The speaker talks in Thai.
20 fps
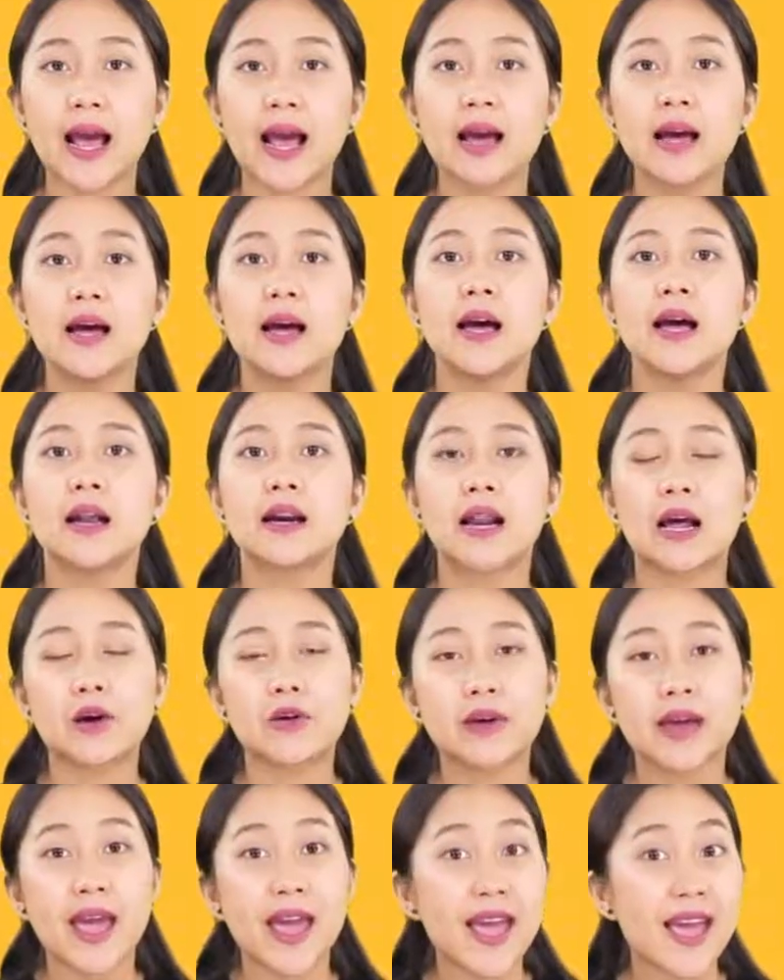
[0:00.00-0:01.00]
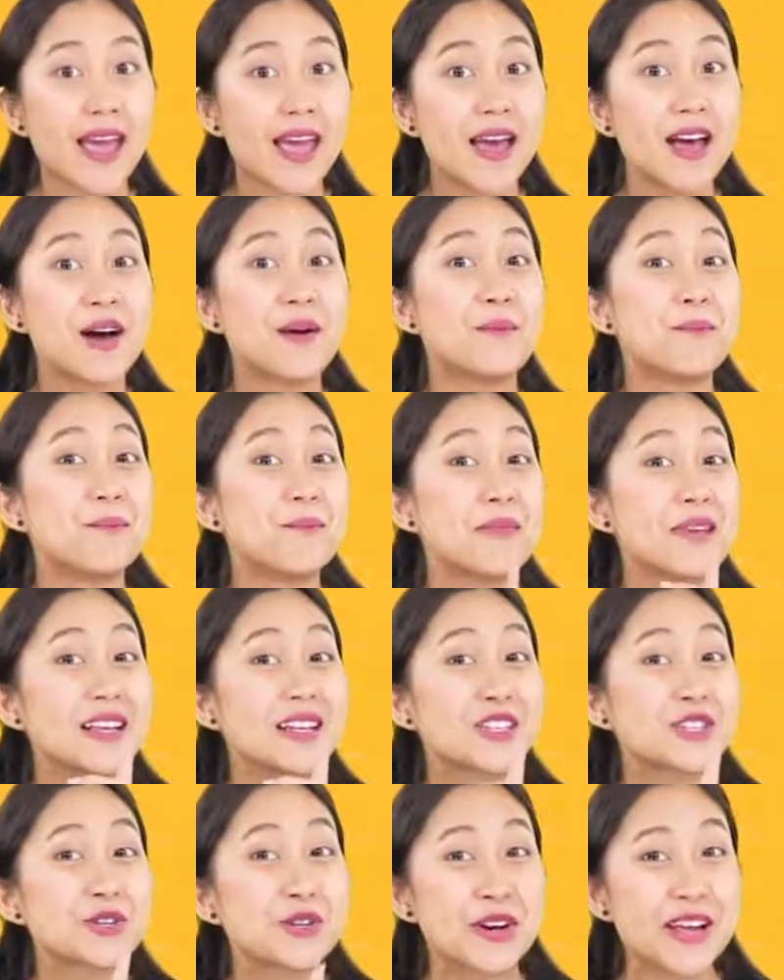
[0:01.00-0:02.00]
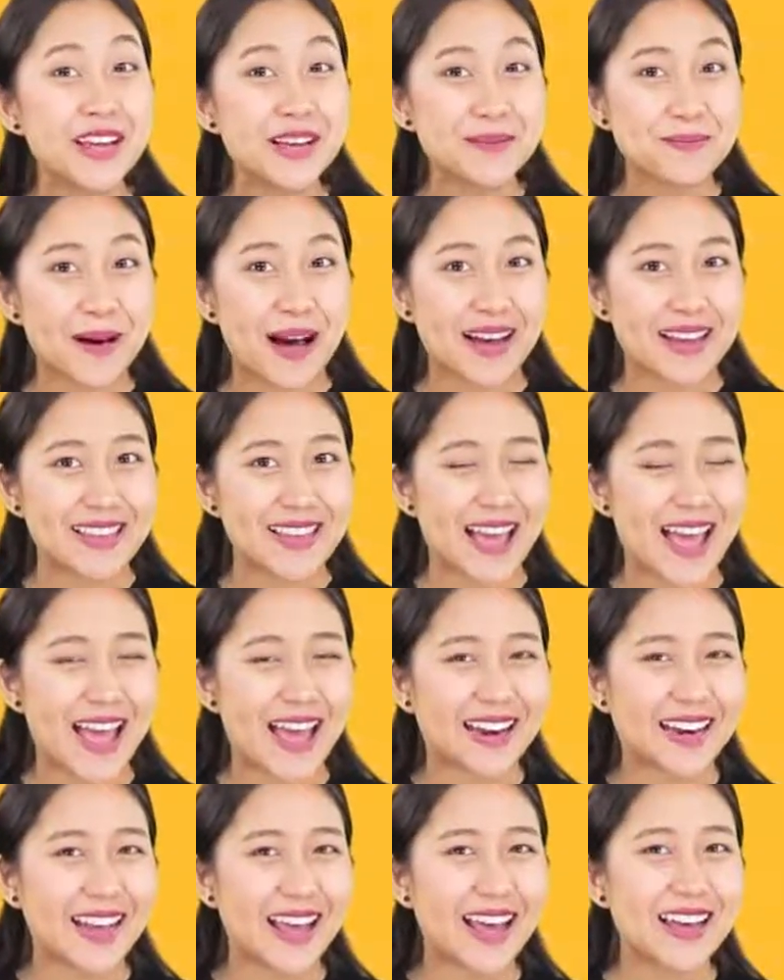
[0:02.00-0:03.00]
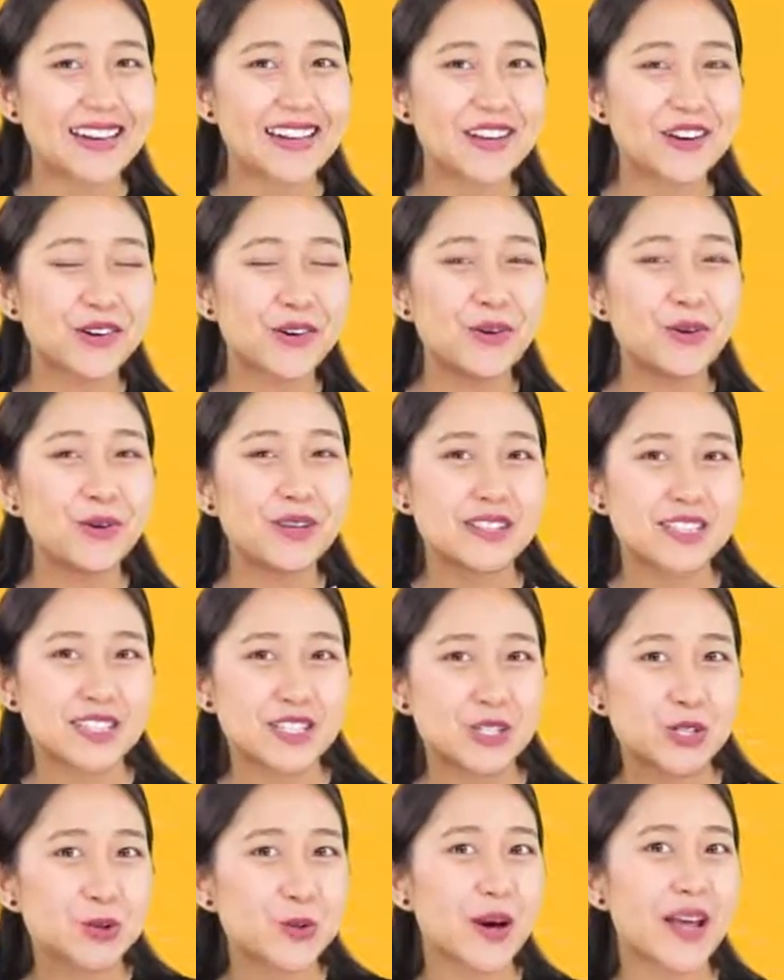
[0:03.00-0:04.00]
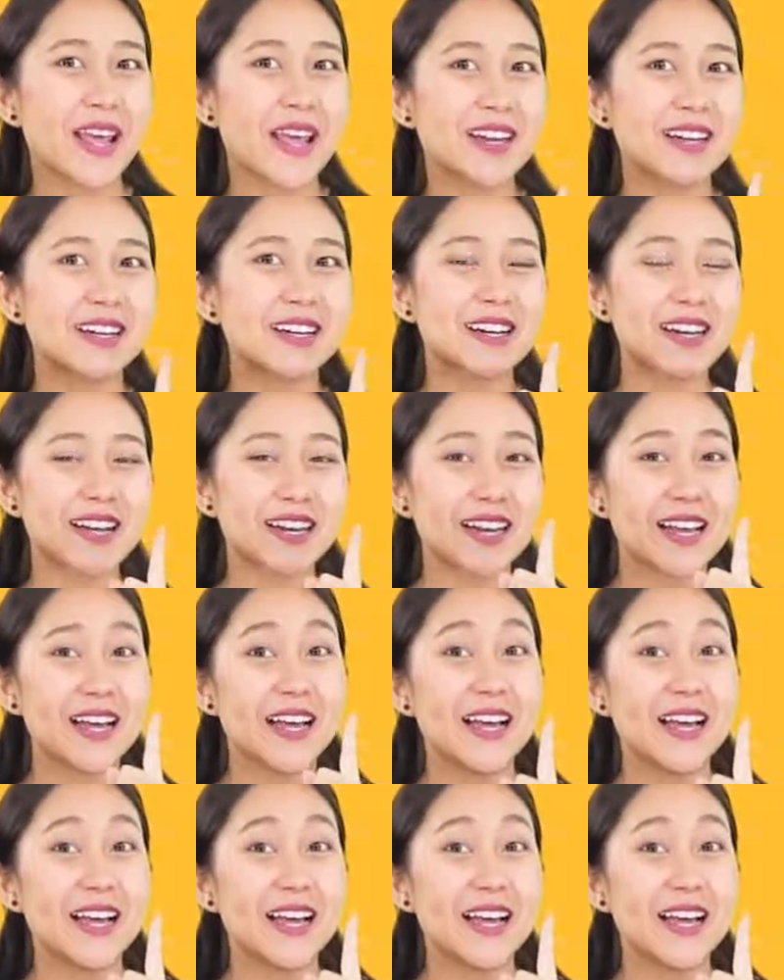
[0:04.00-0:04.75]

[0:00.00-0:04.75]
คะเราแค่มีทริคบางอย่างนะคะที่ครูนุ้ยจะช่วยให้นักเรียน